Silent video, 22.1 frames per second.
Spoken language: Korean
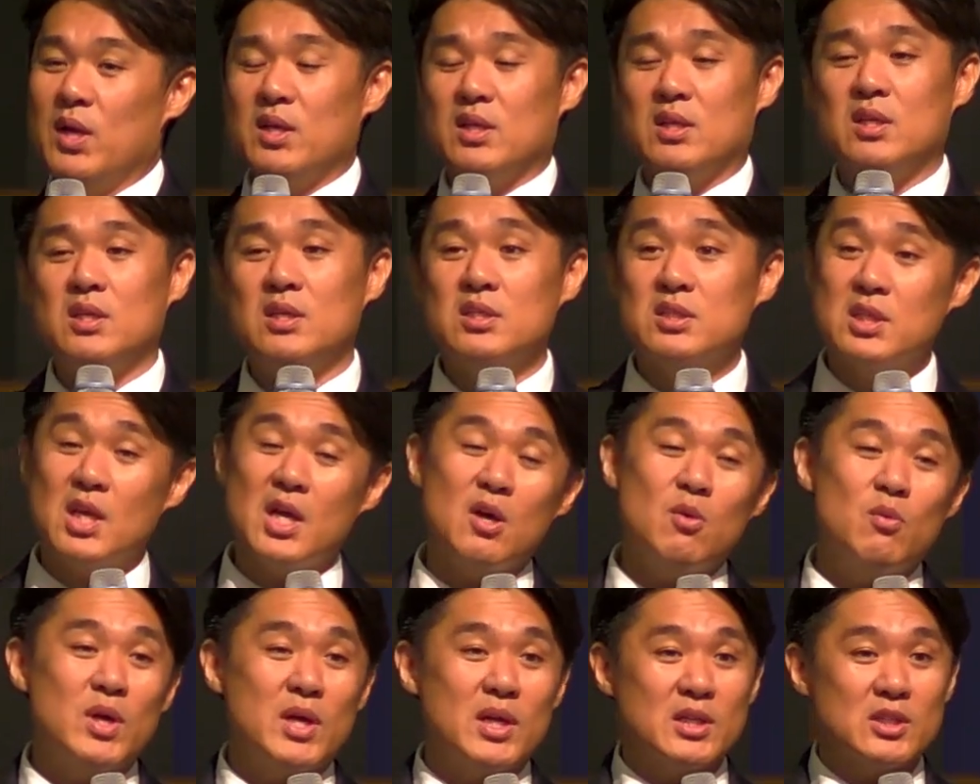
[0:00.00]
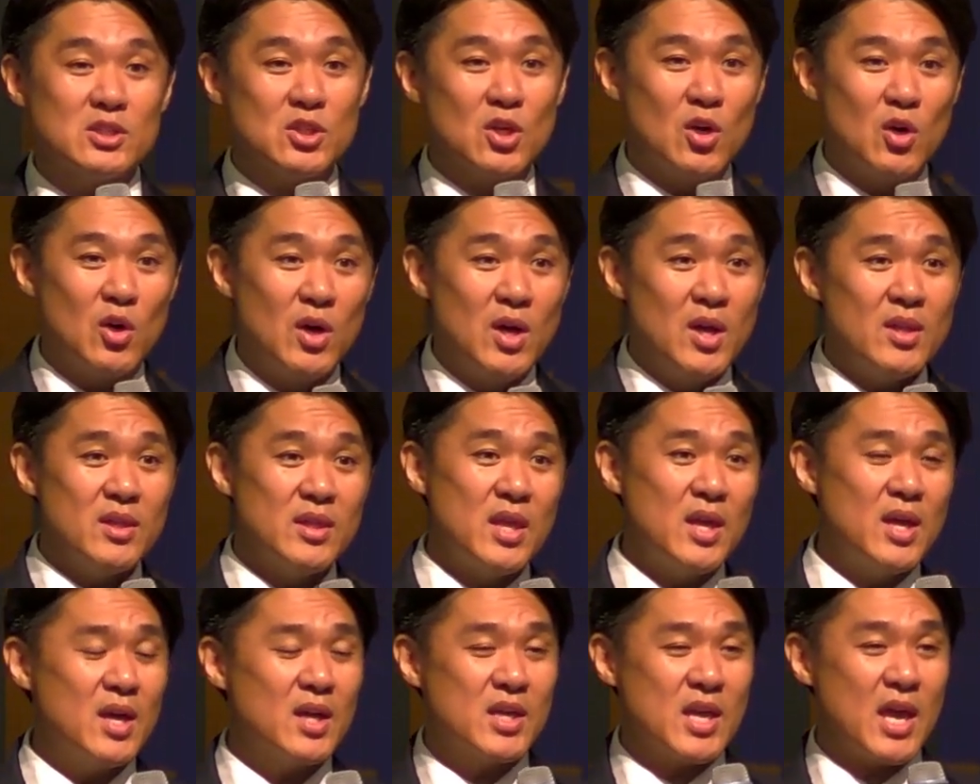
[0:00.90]
이 사회에서
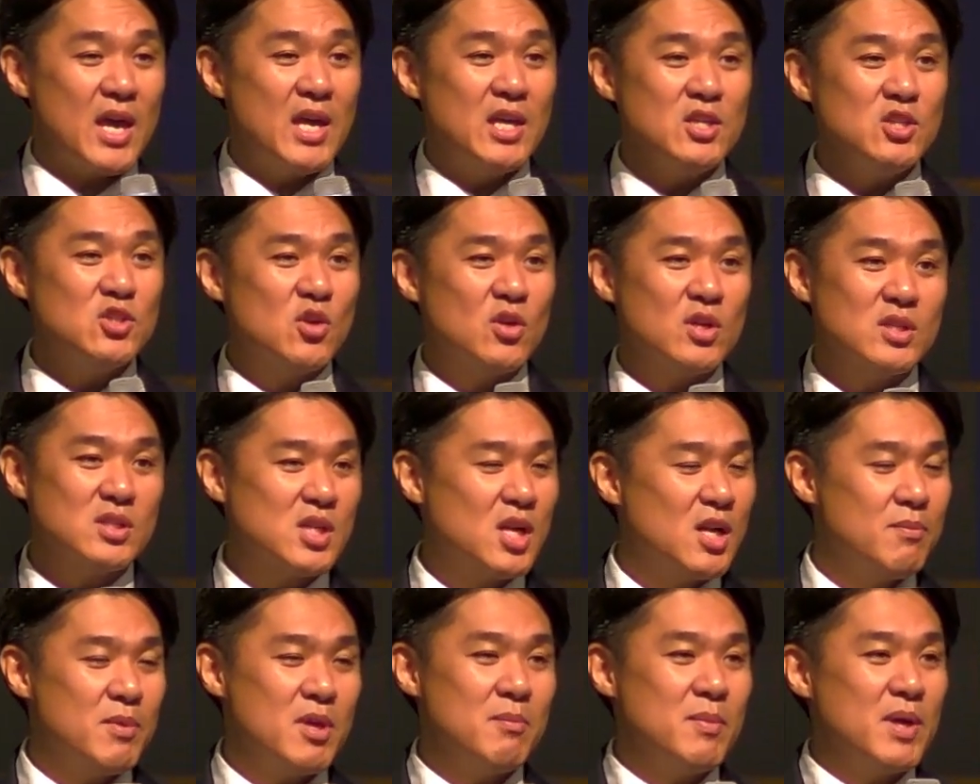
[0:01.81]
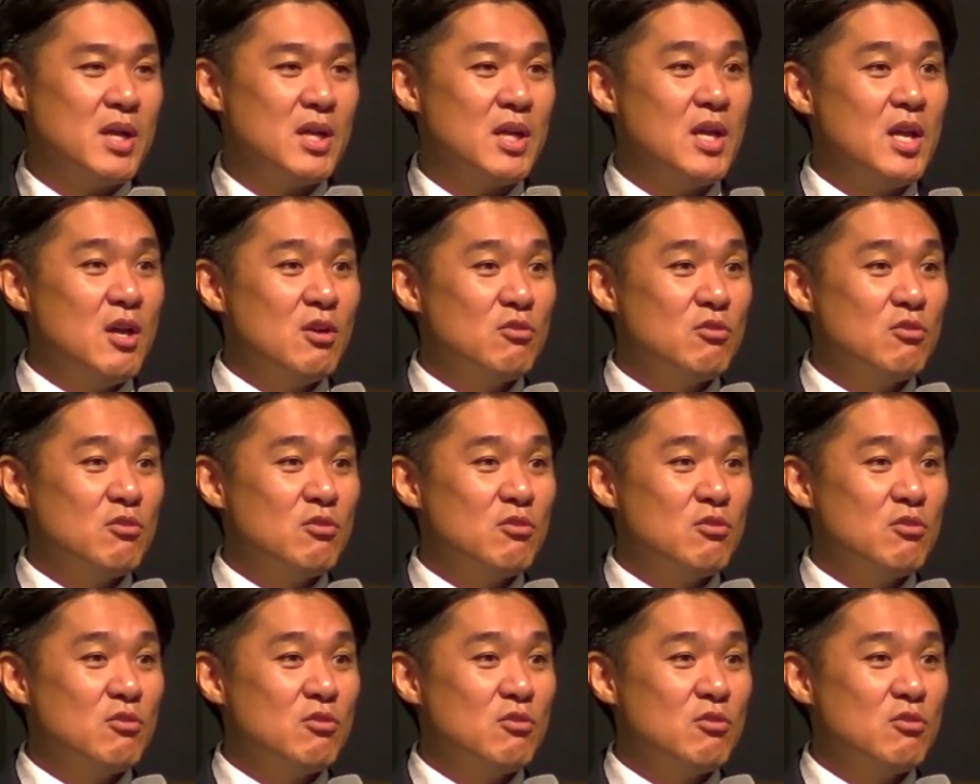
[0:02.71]
내 개인적인 삶에만